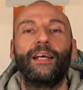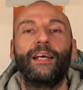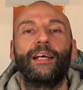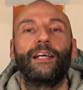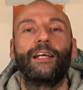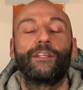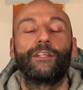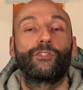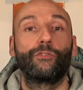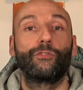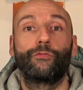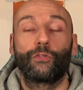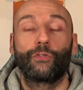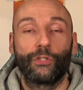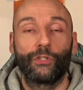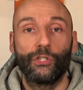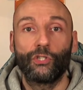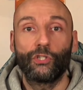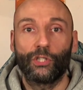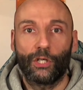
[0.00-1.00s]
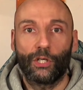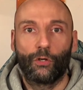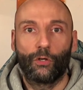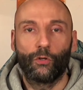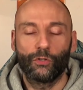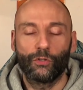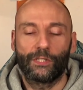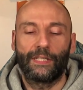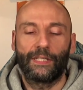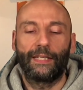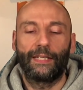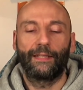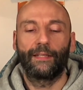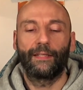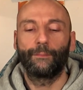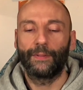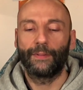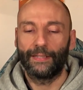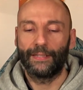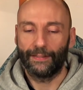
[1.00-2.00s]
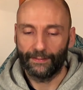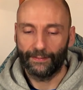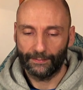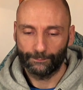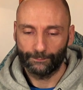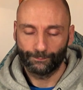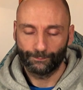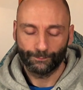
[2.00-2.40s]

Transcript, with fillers: eh, ci fornisce costantemente.